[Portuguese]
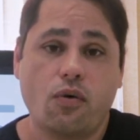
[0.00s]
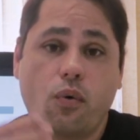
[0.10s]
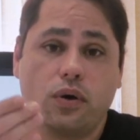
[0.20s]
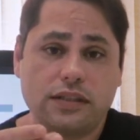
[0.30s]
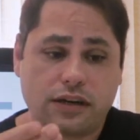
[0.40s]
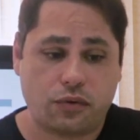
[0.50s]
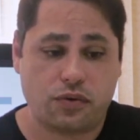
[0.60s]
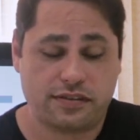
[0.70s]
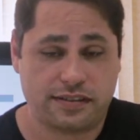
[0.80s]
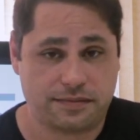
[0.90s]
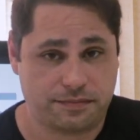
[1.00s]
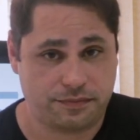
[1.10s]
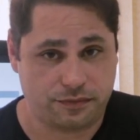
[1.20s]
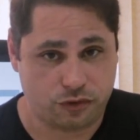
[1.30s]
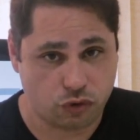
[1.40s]
Outra coisa
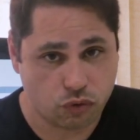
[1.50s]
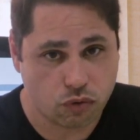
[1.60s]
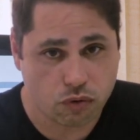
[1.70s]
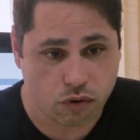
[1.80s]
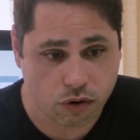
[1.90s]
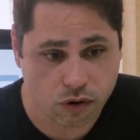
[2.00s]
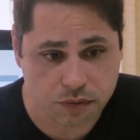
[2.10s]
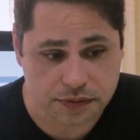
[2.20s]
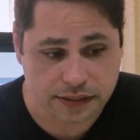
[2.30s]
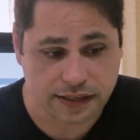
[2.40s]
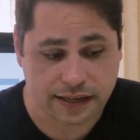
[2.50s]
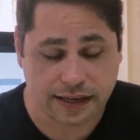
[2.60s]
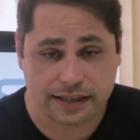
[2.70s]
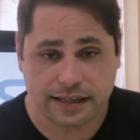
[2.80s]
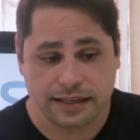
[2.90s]
do Google Home
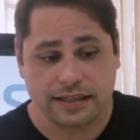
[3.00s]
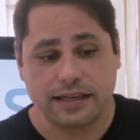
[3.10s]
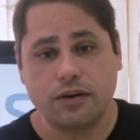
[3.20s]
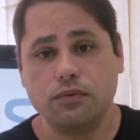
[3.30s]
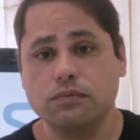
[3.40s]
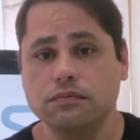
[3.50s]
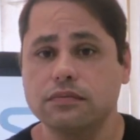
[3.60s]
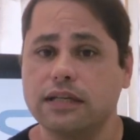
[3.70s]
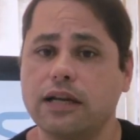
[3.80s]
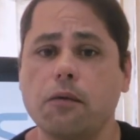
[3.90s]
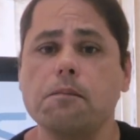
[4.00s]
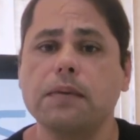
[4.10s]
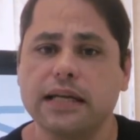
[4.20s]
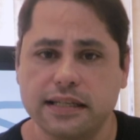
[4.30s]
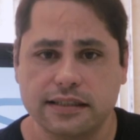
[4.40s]
é que ele é um, ele é um
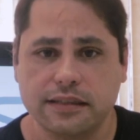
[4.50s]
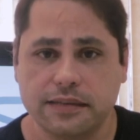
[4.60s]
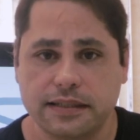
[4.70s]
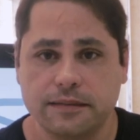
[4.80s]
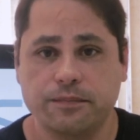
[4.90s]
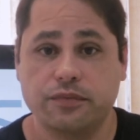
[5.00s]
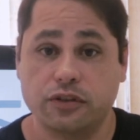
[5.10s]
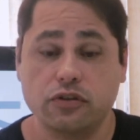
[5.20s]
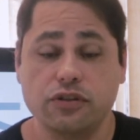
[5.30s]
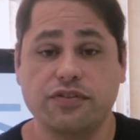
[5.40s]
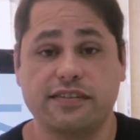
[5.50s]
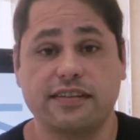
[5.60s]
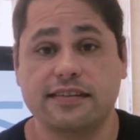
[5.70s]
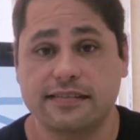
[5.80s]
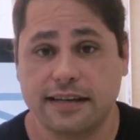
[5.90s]
player também. Então, se
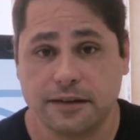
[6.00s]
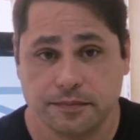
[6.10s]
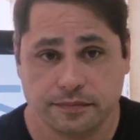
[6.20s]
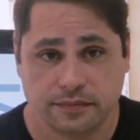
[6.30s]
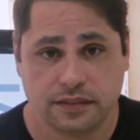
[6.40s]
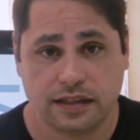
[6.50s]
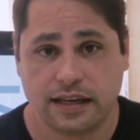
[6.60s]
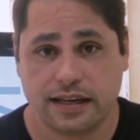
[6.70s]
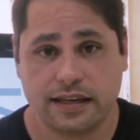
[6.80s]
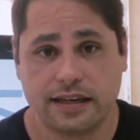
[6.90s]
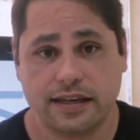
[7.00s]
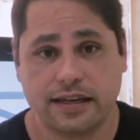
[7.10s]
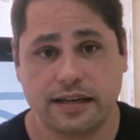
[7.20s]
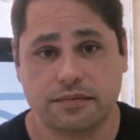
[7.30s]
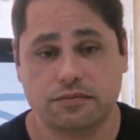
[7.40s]
você quiser
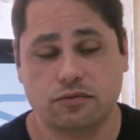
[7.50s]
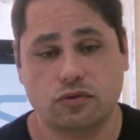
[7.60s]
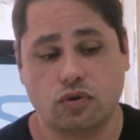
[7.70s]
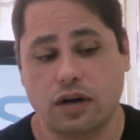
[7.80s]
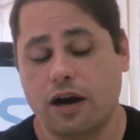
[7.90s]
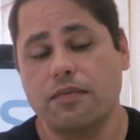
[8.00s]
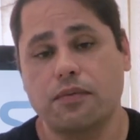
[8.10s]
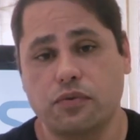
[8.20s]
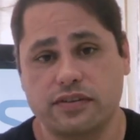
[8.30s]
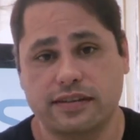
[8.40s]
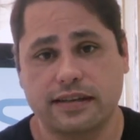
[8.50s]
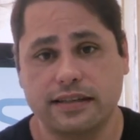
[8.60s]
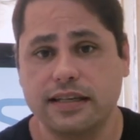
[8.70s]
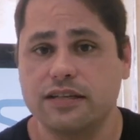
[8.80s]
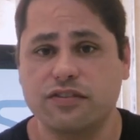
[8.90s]
é, tocar uma música
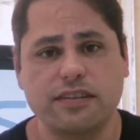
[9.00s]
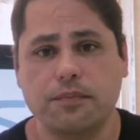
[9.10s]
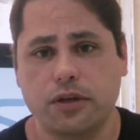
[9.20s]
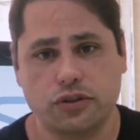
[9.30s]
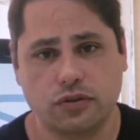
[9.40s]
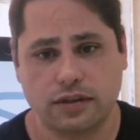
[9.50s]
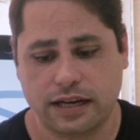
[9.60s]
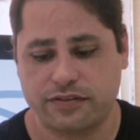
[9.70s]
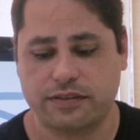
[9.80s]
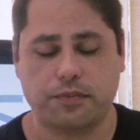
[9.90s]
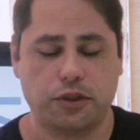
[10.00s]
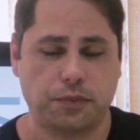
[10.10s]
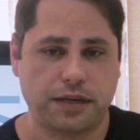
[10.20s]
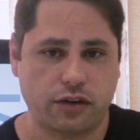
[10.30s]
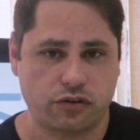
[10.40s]
nele, você pode tocar, você
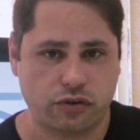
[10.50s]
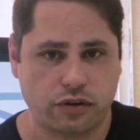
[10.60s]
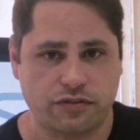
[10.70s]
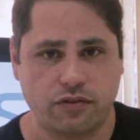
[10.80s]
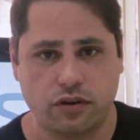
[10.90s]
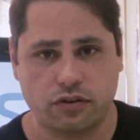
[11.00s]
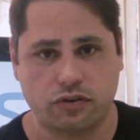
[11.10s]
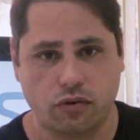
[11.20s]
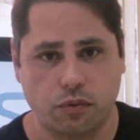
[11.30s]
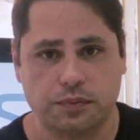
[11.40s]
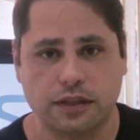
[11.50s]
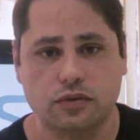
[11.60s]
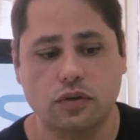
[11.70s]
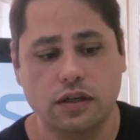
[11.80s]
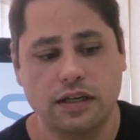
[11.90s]
pode pegar o seu iPhone, o seu
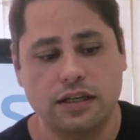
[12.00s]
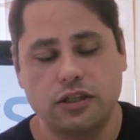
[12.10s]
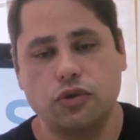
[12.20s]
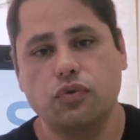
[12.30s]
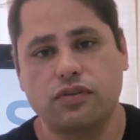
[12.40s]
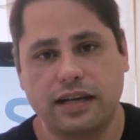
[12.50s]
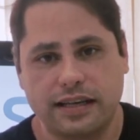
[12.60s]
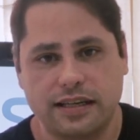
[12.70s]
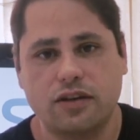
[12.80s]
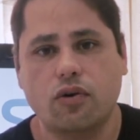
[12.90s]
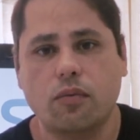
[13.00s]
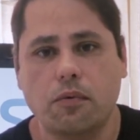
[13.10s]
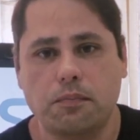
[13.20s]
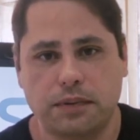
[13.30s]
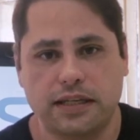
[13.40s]
computador e usar ele
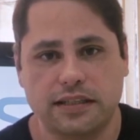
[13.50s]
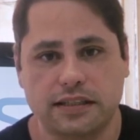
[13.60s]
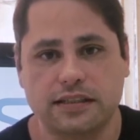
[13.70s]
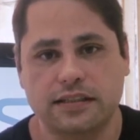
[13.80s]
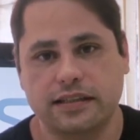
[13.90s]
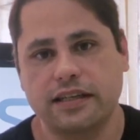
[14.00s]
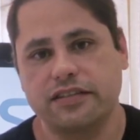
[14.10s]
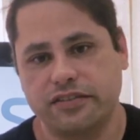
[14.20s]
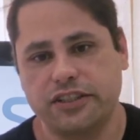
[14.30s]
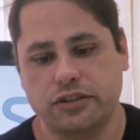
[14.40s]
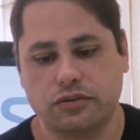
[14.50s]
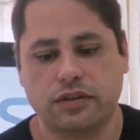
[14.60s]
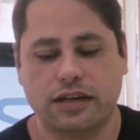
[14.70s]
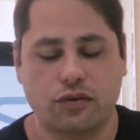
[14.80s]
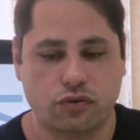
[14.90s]
como um player. Né? Em vez de
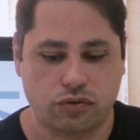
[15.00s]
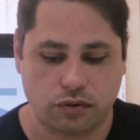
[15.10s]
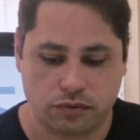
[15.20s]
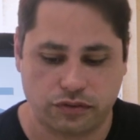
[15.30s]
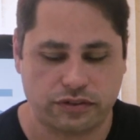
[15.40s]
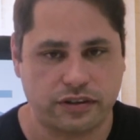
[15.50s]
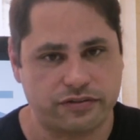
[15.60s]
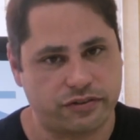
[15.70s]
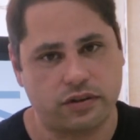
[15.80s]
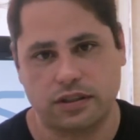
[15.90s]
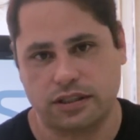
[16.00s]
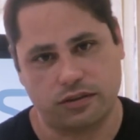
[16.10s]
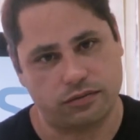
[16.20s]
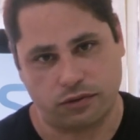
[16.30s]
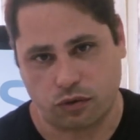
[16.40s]
tocar o som no seu iPhone, que
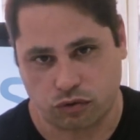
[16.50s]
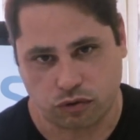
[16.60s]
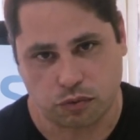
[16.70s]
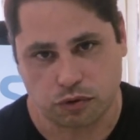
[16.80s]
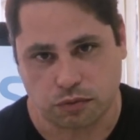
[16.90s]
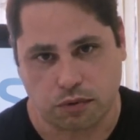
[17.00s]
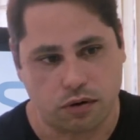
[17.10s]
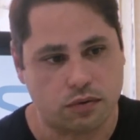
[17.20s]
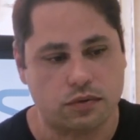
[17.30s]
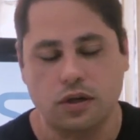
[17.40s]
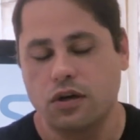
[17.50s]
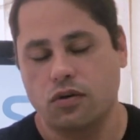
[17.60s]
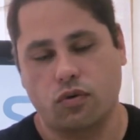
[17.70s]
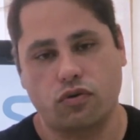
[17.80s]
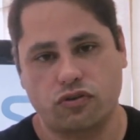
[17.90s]
não é, é um som muito bom,
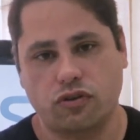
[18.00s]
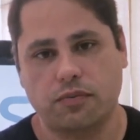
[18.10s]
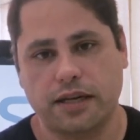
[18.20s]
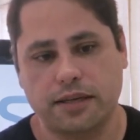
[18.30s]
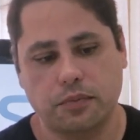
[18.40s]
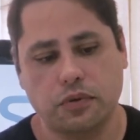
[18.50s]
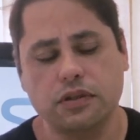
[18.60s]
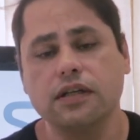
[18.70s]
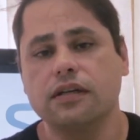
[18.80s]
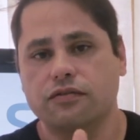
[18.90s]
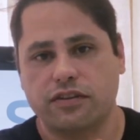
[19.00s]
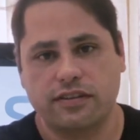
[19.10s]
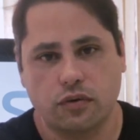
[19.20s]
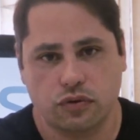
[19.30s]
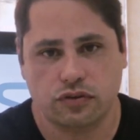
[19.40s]
ou no seu MacBook,
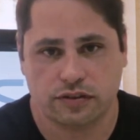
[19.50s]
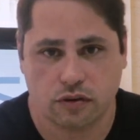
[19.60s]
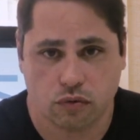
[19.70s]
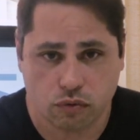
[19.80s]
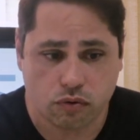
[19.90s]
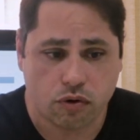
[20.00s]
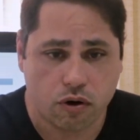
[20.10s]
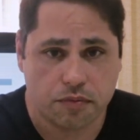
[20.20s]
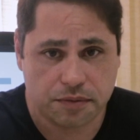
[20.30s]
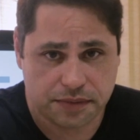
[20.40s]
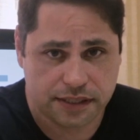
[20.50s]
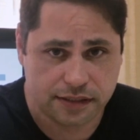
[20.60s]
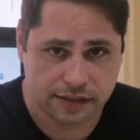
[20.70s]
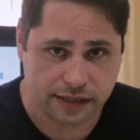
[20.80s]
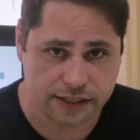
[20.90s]
você usa o seu Google Home
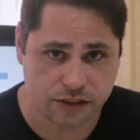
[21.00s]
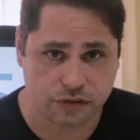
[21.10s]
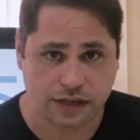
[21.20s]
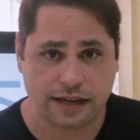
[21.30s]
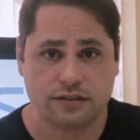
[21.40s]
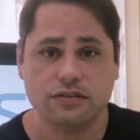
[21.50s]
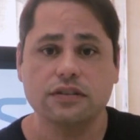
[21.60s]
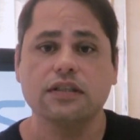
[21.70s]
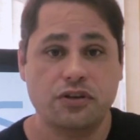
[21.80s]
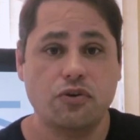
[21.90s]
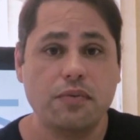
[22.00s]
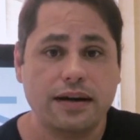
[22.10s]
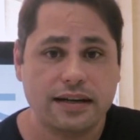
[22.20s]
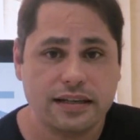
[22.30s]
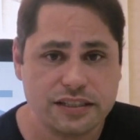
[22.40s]
Mini, aqui no caso. E
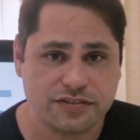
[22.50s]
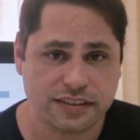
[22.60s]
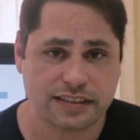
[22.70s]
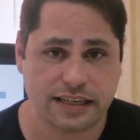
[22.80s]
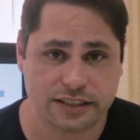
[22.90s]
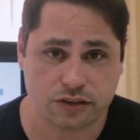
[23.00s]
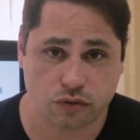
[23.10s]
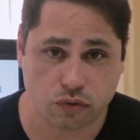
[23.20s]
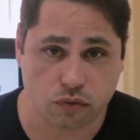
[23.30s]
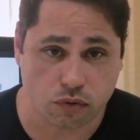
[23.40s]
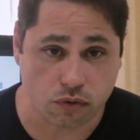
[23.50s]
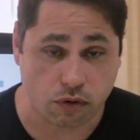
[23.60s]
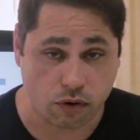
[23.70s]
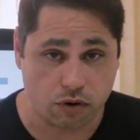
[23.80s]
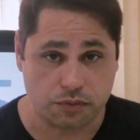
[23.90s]
uma grande vantagem do
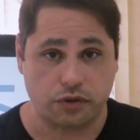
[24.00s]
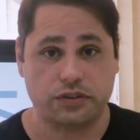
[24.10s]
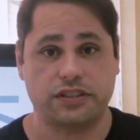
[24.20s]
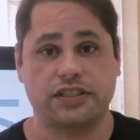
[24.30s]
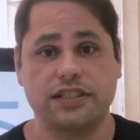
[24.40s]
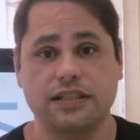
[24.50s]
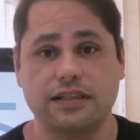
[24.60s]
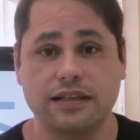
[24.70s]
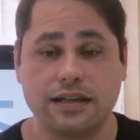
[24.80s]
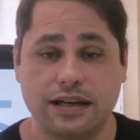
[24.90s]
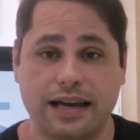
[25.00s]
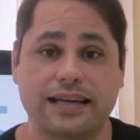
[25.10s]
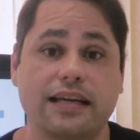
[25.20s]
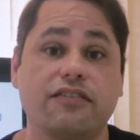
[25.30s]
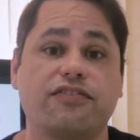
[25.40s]
Google Home hoje em dia é
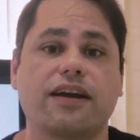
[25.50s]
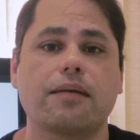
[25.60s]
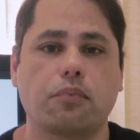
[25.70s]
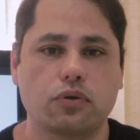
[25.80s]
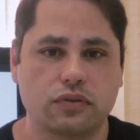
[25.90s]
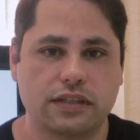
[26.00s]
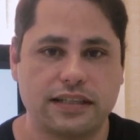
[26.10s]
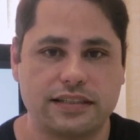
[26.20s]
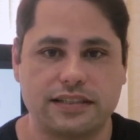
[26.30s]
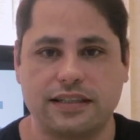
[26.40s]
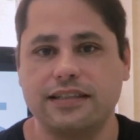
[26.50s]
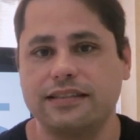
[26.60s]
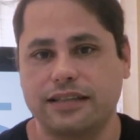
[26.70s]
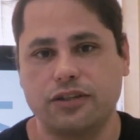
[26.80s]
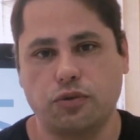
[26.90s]
que ele fala português, ele
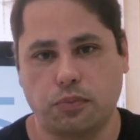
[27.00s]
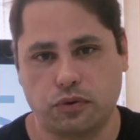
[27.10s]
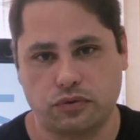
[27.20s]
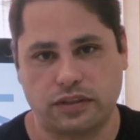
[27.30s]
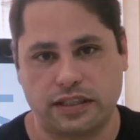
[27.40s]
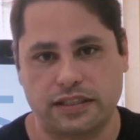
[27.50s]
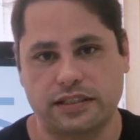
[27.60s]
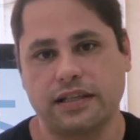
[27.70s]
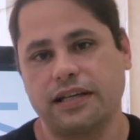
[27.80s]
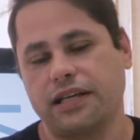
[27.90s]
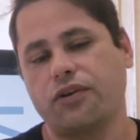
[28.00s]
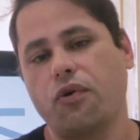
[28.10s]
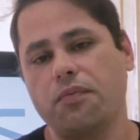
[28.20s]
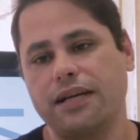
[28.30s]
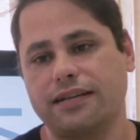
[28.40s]
entende o português. E
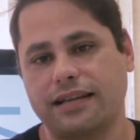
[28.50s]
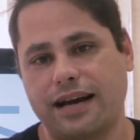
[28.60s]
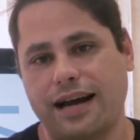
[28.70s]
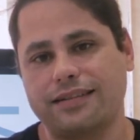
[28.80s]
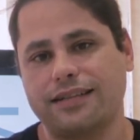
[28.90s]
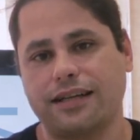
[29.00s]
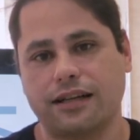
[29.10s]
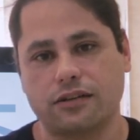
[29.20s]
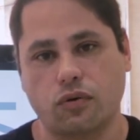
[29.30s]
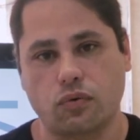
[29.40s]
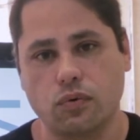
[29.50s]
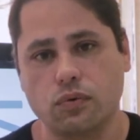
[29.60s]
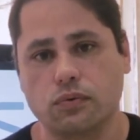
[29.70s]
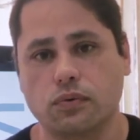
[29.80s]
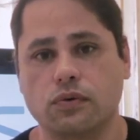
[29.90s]
como ele está atrelado ao
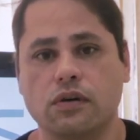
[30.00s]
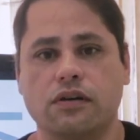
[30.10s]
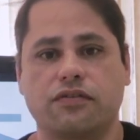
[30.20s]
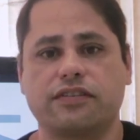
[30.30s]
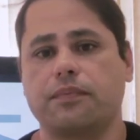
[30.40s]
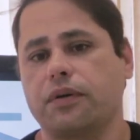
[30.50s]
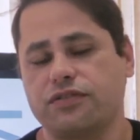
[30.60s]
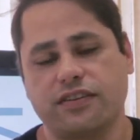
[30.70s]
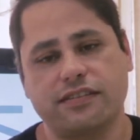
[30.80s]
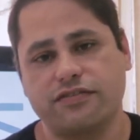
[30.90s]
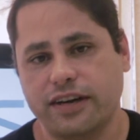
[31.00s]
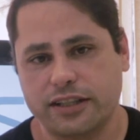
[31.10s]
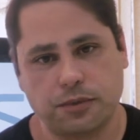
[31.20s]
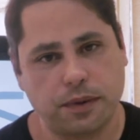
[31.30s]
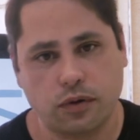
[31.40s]
Google, você pode fazer
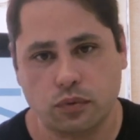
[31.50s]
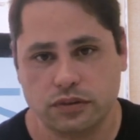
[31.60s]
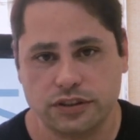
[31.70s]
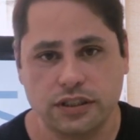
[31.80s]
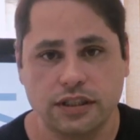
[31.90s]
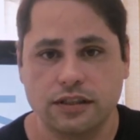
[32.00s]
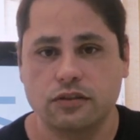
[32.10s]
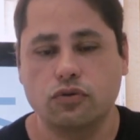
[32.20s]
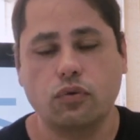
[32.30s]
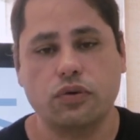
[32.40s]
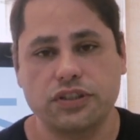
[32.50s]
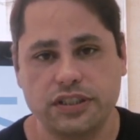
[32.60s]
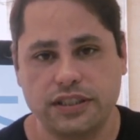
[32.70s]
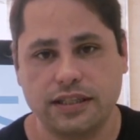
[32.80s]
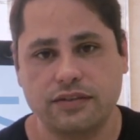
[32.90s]
várias perguntas do
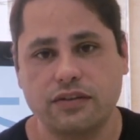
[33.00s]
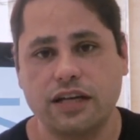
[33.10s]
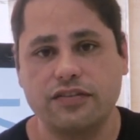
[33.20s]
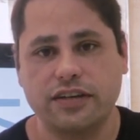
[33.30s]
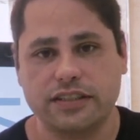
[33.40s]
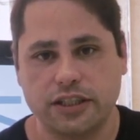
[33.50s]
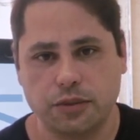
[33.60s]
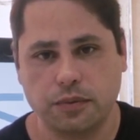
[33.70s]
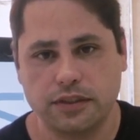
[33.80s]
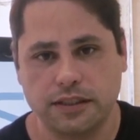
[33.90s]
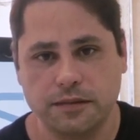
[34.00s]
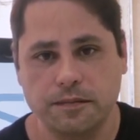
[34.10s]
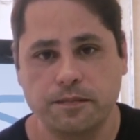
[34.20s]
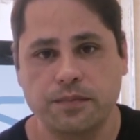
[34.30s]
cotidiano que ele vai te responder.